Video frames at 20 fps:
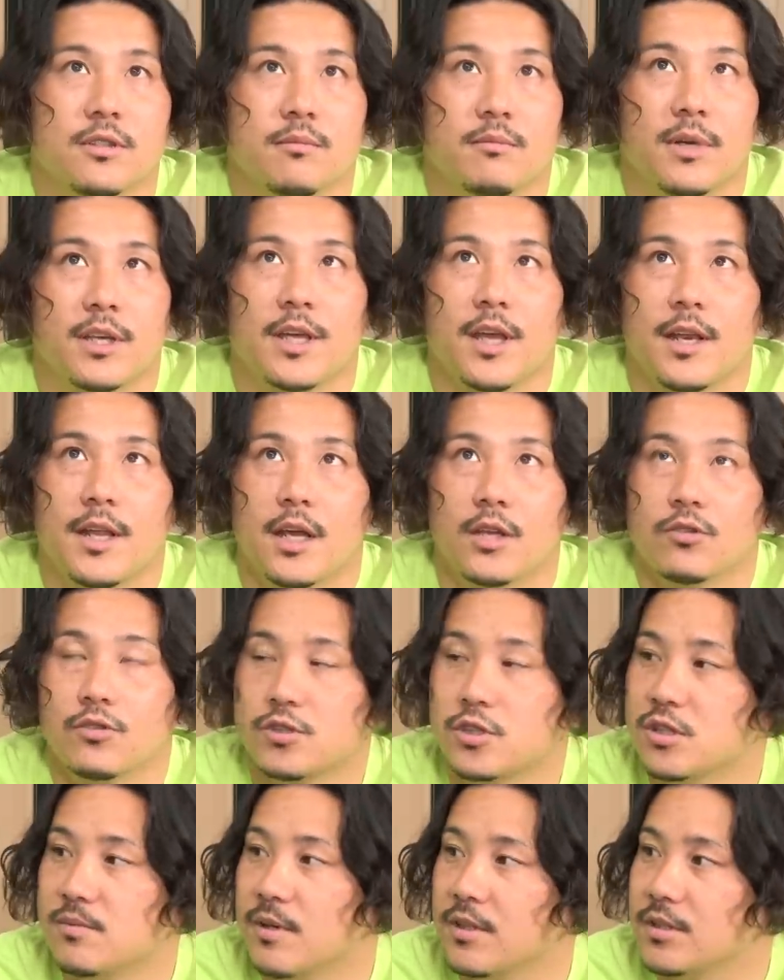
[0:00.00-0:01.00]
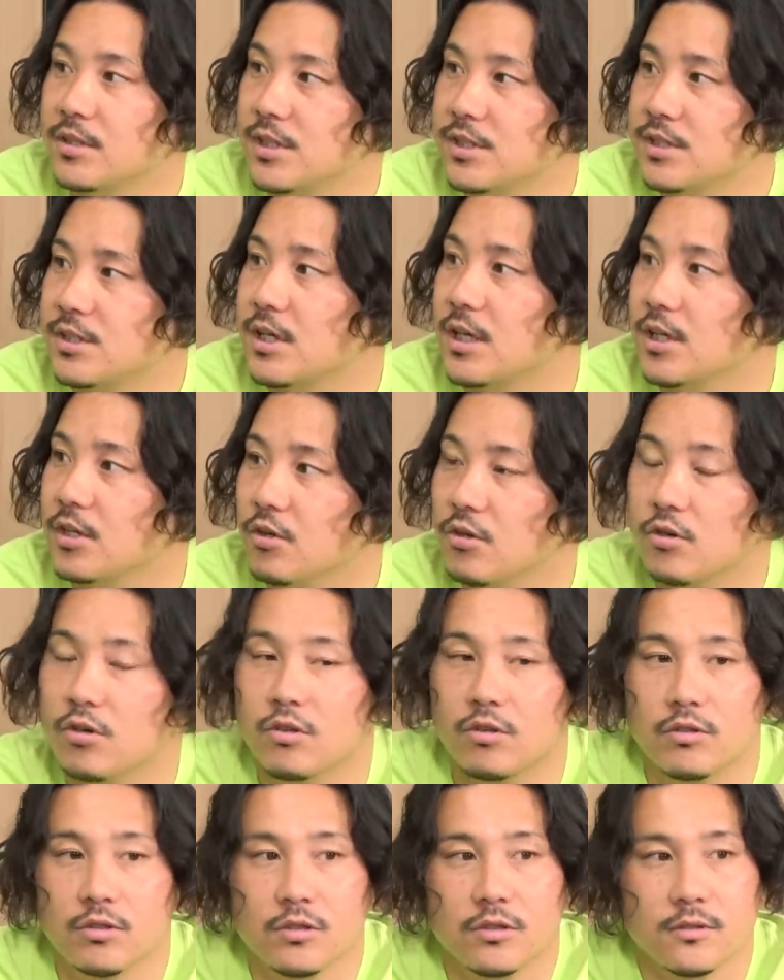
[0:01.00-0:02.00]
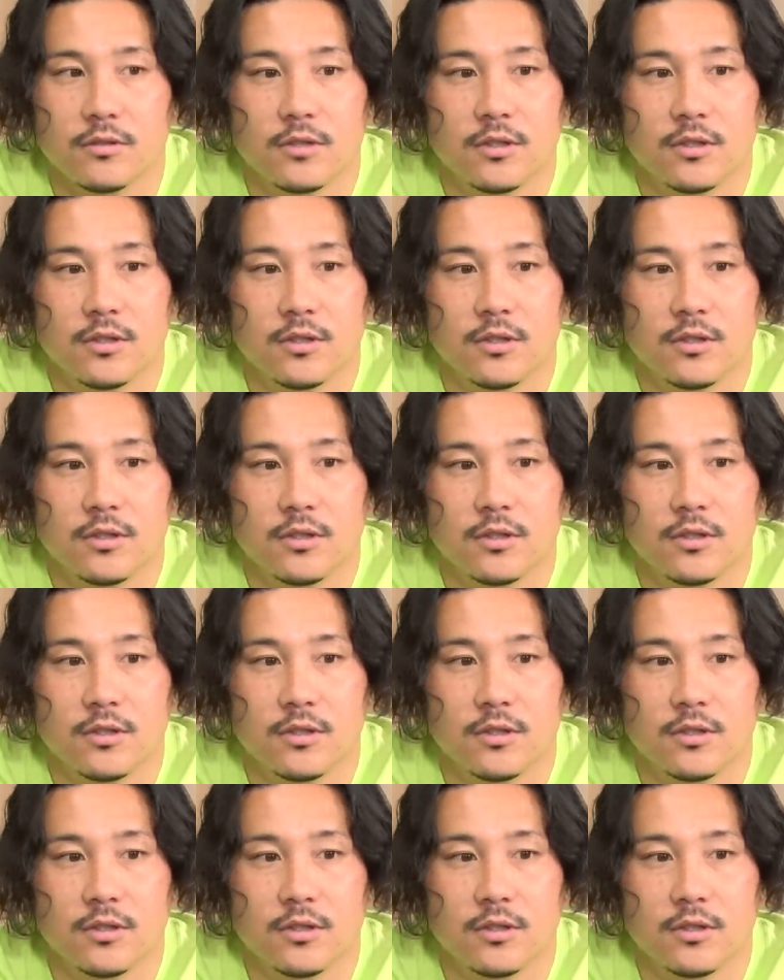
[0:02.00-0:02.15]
まあ、キャリアの終盤でしたけど、ねはい、